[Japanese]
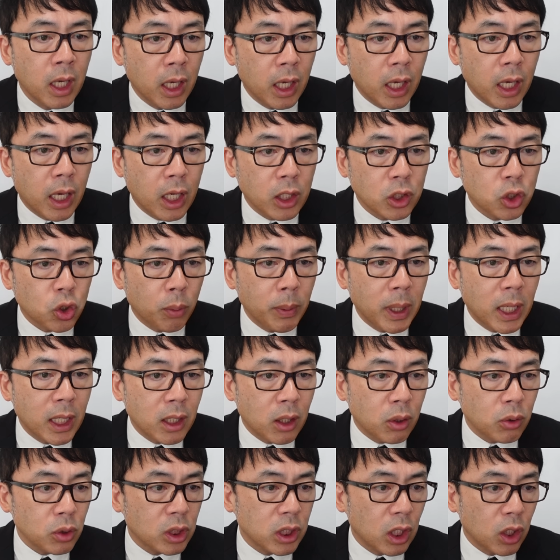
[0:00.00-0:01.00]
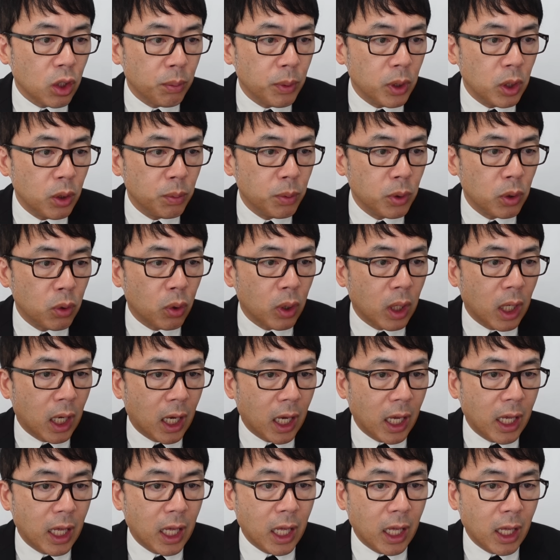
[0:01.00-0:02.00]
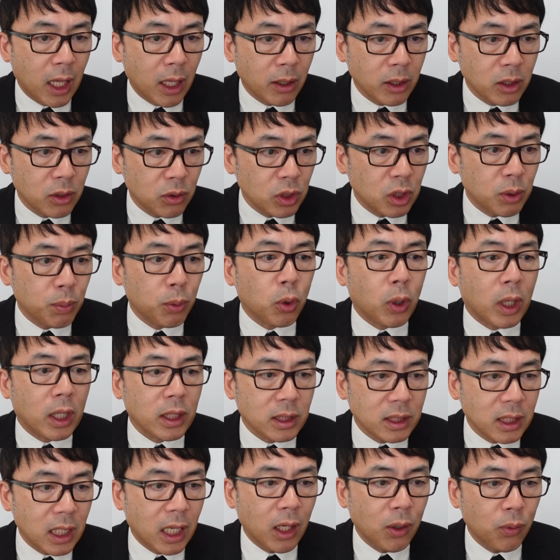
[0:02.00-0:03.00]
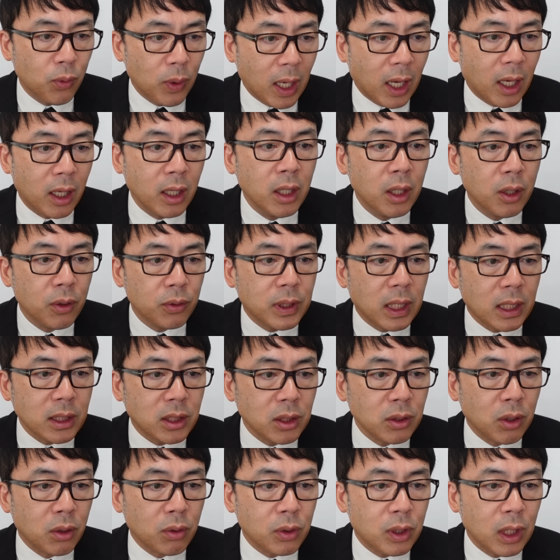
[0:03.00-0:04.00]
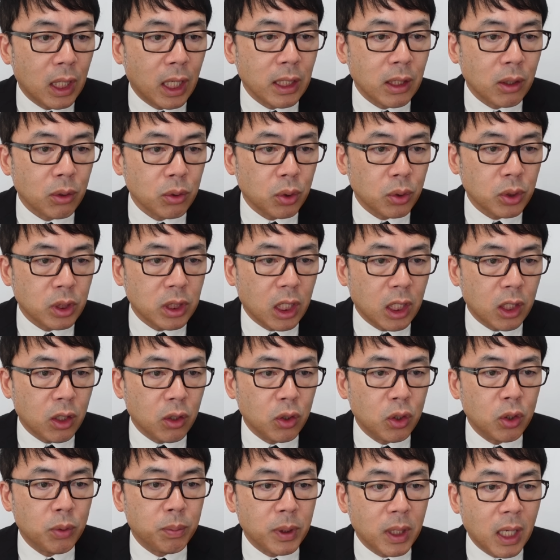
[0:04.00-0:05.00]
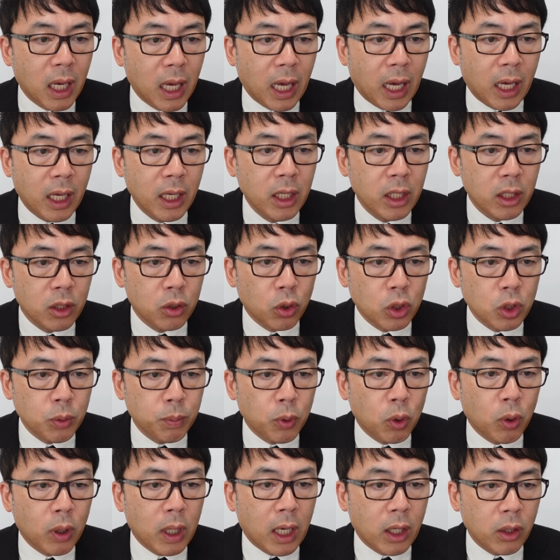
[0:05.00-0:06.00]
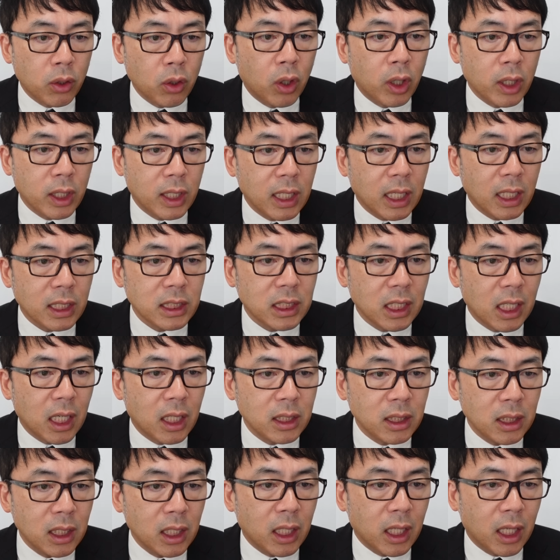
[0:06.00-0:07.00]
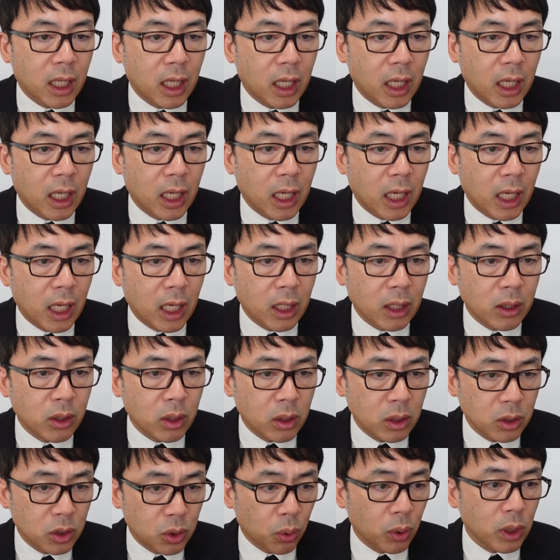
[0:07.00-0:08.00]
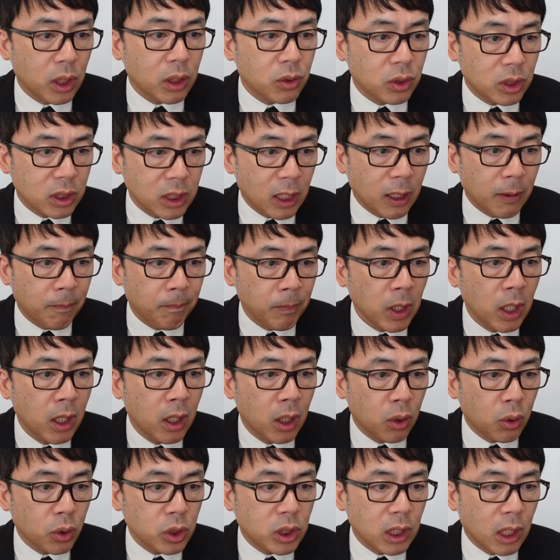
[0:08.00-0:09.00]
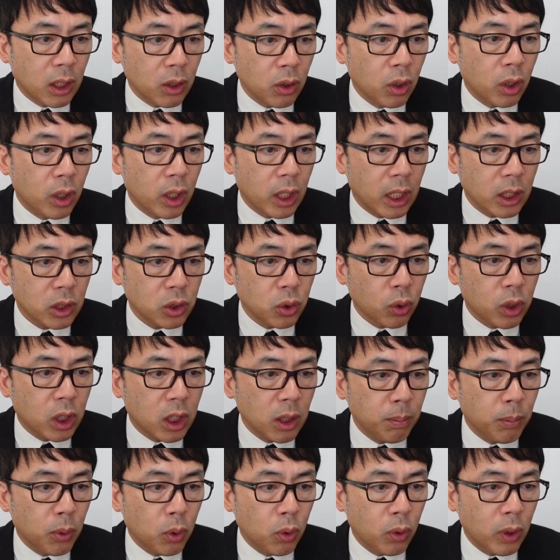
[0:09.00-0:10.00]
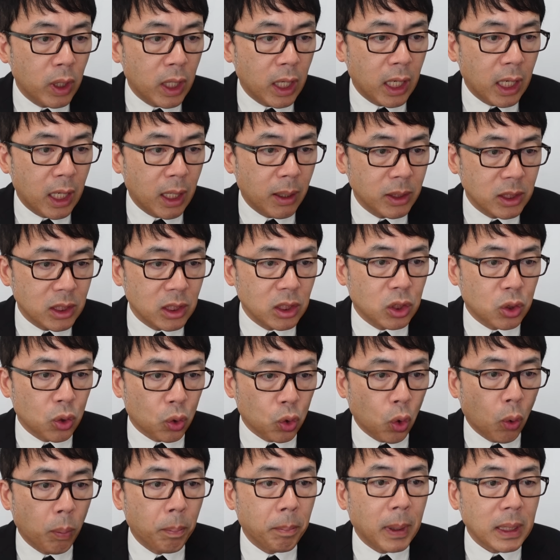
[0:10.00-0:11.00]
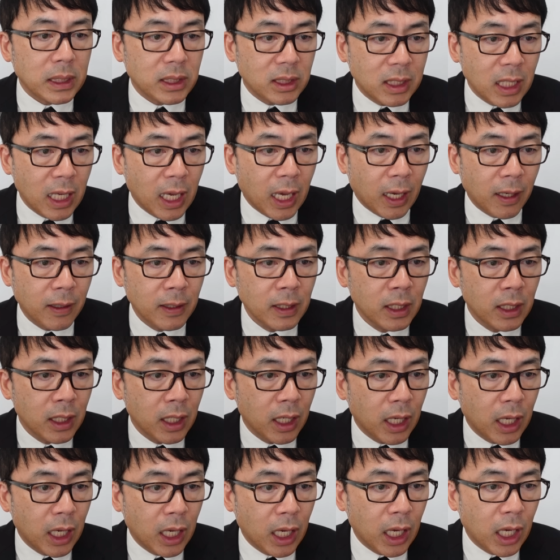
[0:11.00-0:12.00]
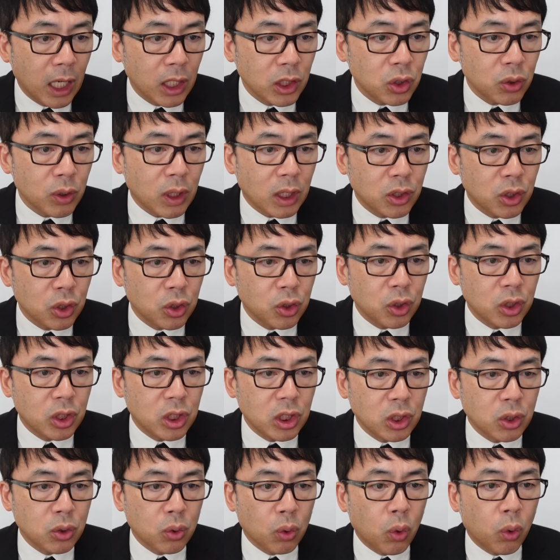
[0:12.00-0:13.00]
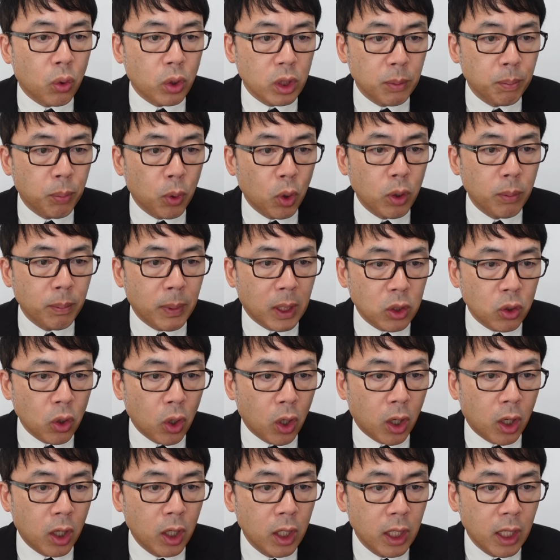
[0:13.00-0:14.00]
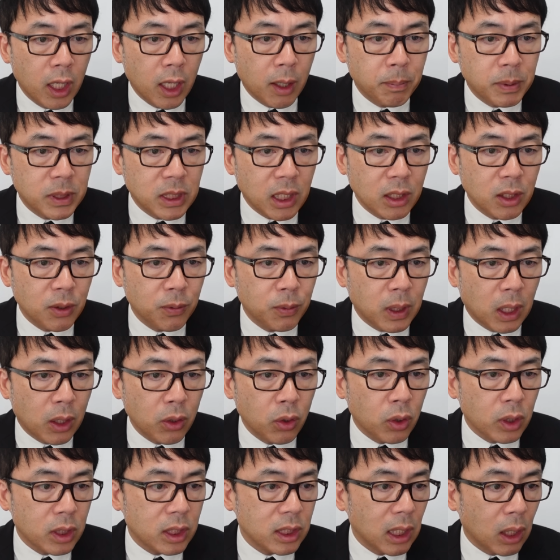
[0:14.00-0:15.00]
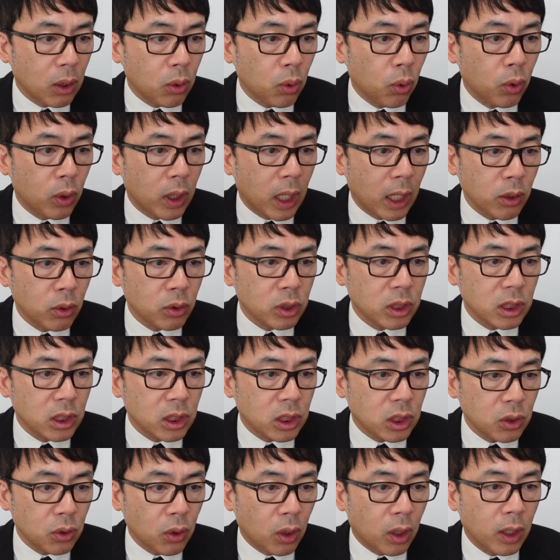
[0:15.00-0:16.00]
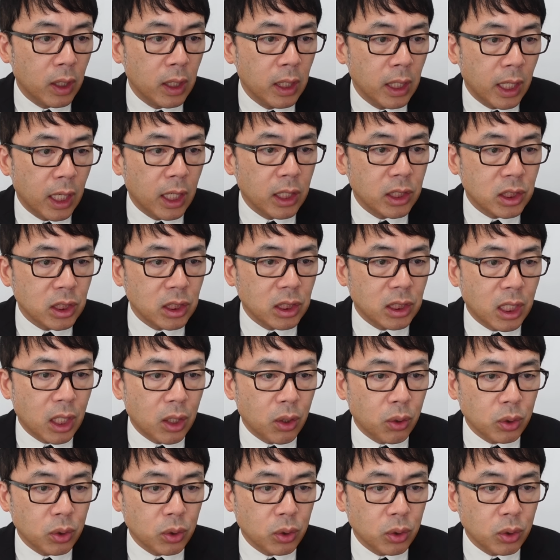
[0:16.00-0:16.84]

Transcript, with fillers: えー、著名なロシアのミルブロガえー、軍事ブロガーですね、は、2つのウクライナの突撃グループがドニプロ川の東岸に、えー、上陸し、ロシアの初期防衛陣地を突破して、えー、10月17日の午後にポインマと、えー、ピシャニフカの北郊外の陣地を、えー、一時占